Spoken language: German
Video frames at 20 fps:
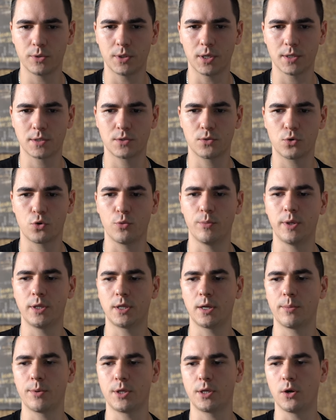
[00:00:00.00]
das
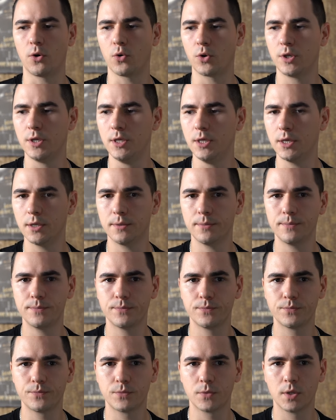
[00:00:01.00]
Dokument habe ich auch hier.
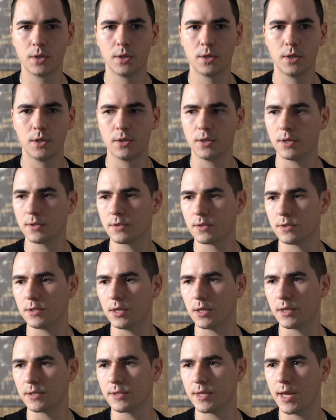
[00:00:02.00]
Das ist
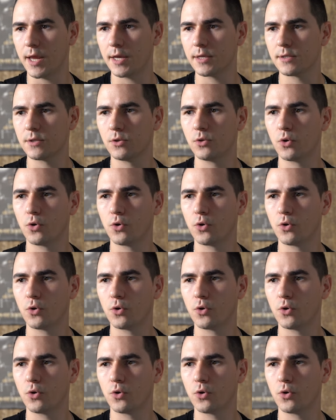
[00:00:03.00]
hier das erste